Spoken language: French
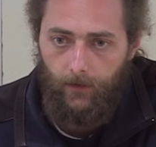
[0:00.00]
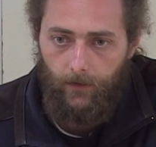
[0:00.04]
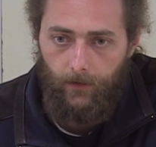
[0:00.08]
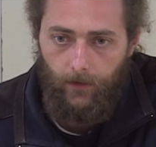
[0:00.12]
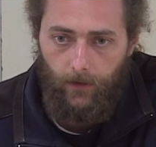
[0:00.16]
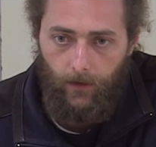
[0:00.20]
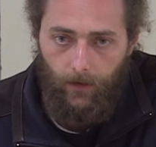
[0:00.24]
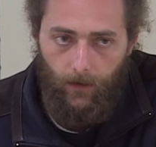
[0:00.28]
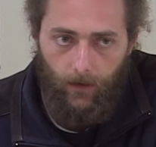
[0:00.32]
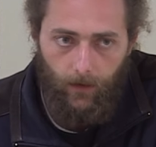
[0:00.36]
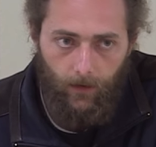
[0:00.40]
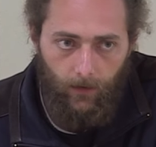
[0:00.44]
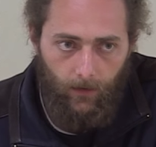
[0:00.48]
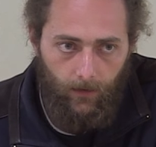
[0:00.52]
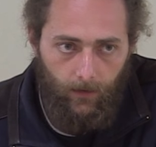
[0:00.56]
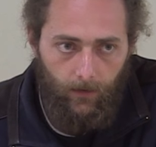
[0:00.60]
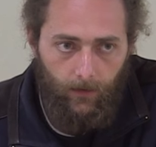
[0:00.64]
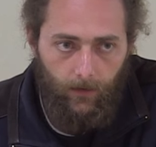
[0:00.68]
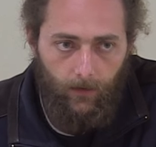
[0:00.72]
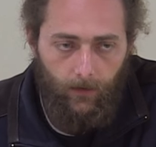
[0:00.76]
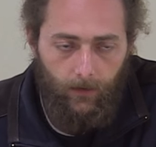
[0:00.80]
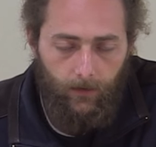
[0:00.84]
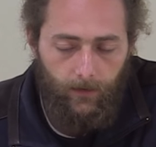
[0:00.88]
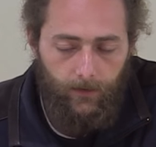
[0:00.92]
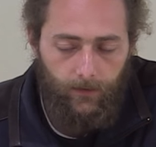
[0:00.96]
Euh,
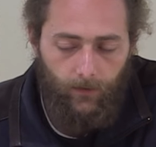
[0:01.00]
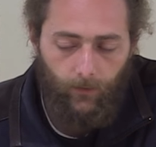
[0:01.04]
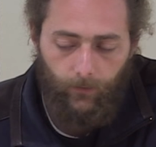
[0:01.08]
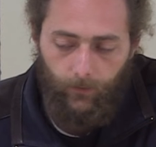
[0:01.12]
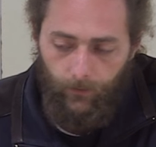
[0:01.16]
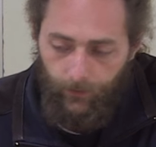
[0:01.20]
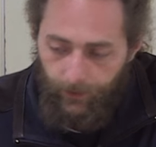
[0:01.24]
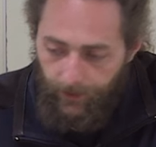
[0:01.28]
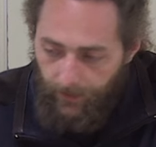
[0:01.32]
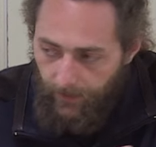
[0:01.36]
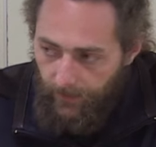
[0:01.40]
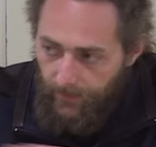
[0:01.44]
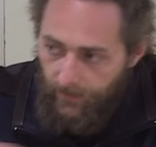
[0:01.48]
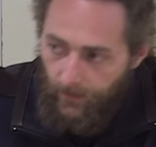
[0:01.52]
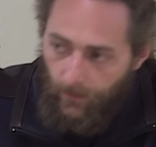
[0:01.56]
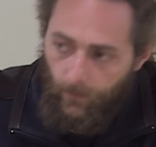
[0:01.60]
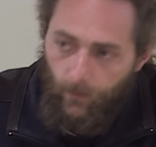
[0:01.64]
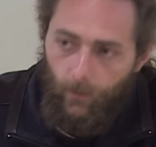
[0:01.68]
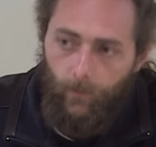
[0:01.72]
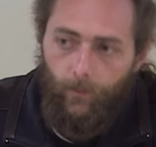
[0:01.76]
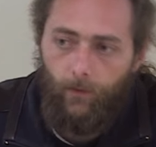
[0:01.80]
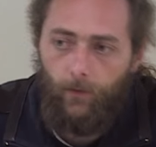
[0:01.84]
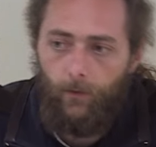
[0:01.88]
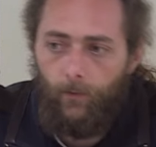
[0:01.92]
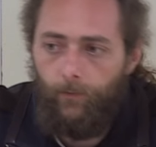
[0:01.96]
les, endogés, ils
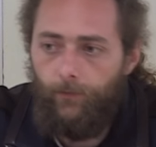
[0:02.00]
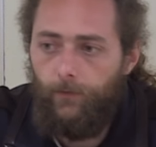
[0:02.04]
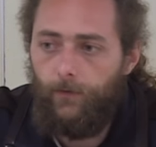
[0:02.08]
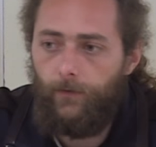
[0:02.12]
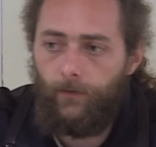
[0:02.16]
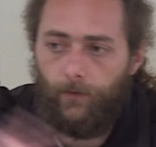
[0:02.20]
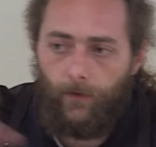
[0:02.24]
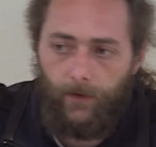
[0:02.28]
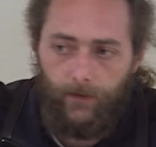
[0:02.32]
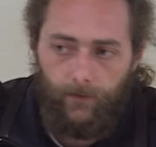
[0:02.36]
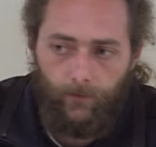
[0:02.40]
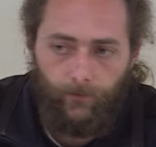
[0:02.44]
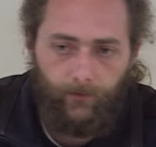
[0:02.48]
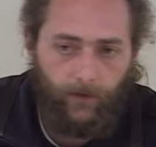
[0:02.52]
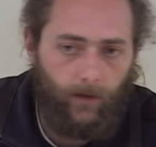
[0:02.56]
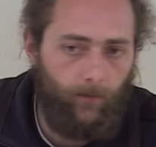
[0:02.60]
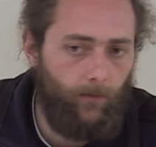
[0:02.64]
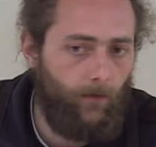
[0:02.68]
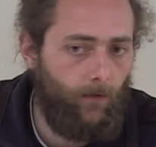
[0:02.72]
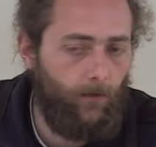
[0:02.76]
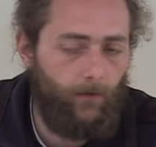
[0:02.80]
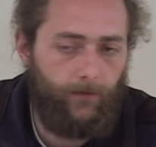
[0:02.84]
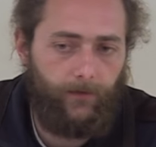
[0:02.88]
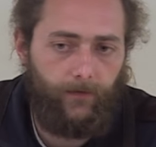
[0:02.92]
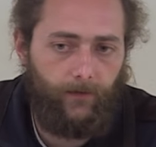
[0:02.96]
circulent beaucoup plus
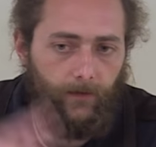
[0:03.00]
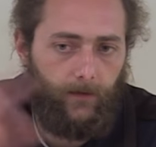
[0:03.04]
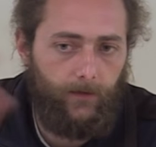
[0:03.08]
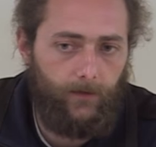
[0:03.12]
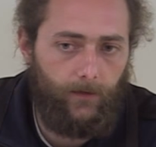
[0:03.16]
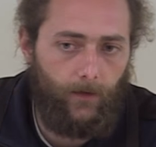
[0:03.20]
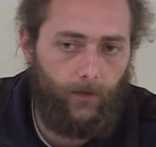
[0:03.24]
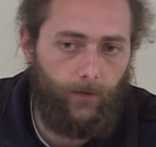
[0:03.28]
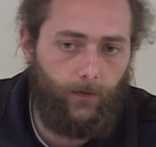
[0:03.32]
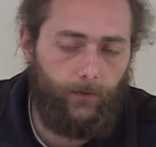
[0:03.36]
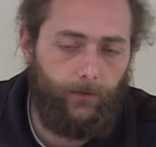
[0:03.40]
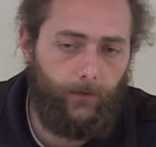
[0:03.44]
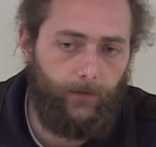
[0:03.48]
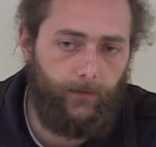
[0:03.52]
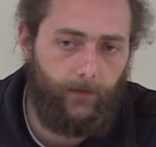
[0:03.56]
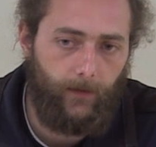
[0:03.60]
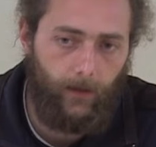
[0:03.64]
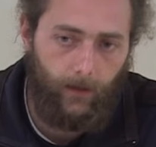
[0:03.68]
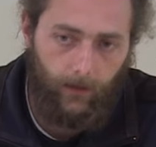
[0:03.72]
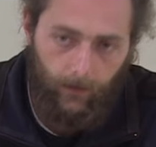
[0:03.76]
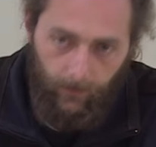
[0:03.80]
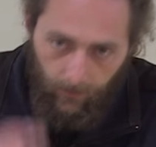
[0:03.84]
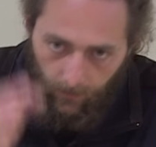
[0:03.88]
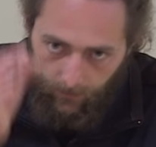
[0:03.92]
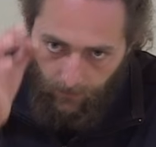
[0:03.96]
horizontalement dans un désordre
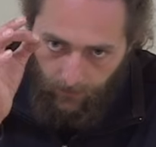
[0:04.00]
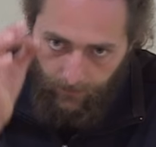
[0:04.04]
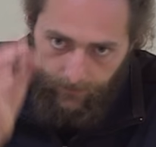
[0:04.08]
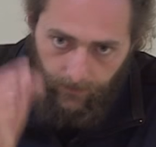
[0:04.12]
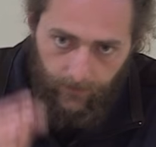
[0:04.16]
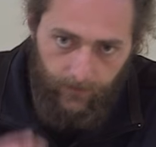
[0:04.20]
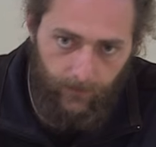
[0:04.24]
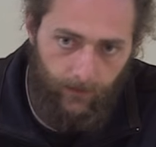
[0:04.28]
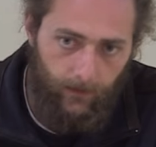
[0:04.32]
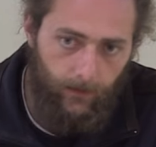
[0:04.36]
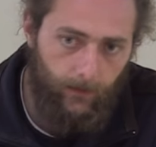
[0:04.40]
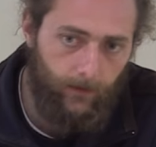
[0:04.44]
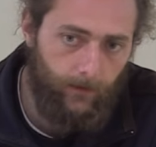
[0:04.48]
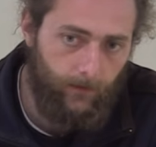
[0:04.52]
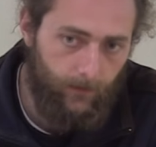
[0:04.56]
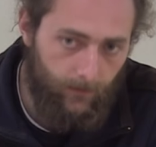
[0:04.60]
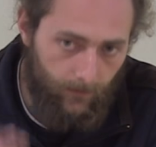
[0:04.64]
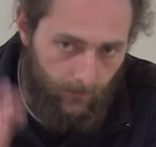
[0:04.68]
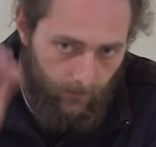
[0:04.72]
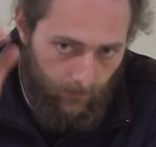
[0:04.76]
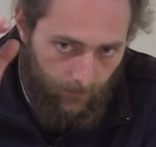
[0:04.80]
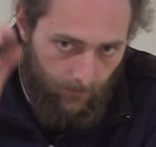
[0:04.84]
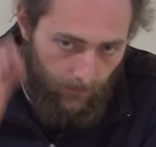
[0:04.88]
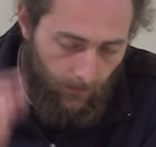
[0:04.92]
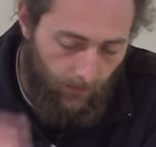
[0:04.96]
total, alors que l'anessic,
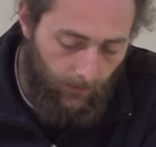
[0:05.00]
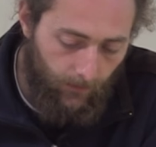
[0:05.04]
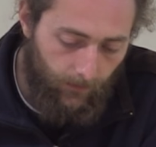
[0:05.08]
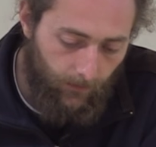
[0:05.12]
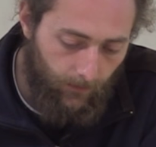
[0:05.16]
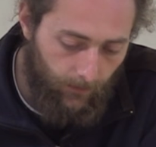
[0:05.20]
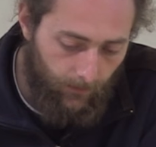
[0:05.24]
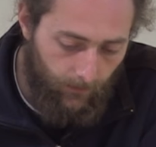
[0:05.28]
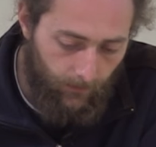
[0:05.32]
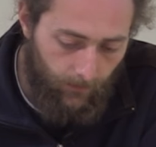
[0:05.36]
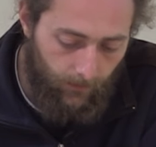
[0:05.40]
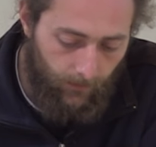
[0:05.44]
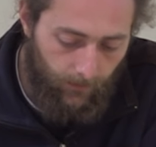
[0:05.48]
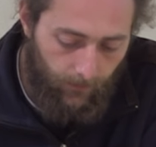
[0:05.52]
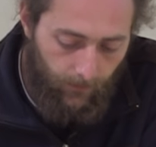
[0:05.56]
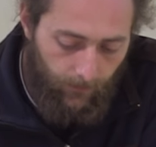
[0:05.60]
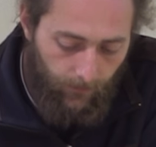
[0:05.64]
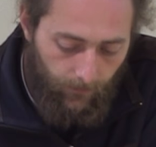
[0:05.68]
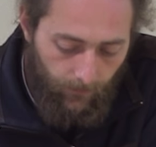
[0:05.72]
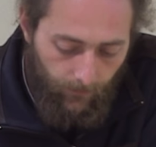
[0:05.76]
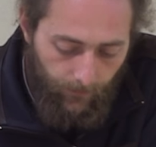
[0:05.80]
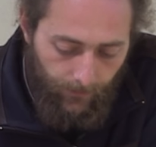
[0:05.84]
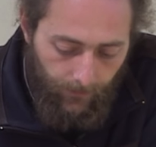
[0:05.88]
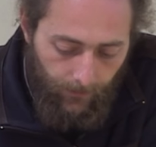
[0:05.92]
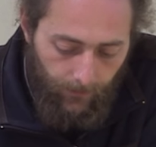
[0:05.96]

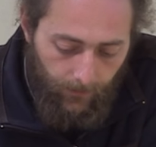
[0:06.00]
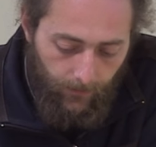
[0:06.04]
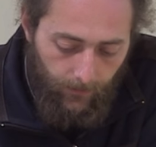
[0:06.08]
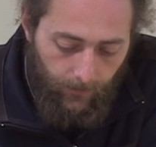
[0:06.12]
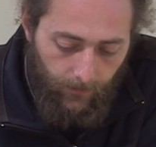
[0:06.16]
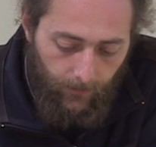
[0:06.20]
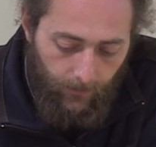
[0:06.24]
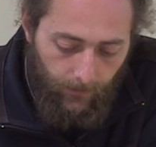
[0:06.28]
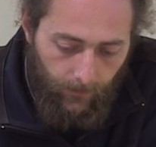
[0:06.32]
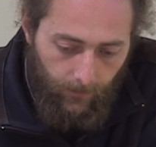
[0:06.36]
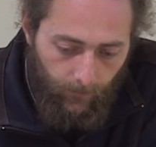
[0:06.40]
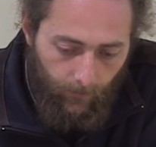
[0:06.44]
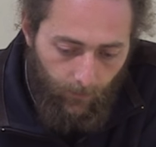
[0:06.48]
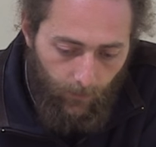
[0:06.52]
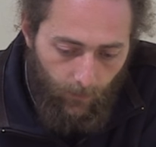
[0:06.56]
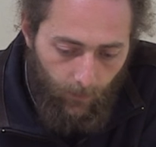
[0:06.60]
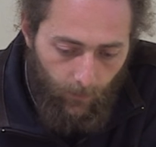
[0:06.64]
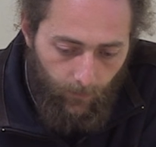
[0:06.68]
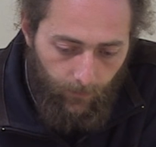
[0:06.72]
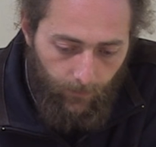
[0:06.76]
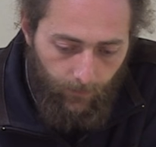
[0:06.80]
lui, est beaucoup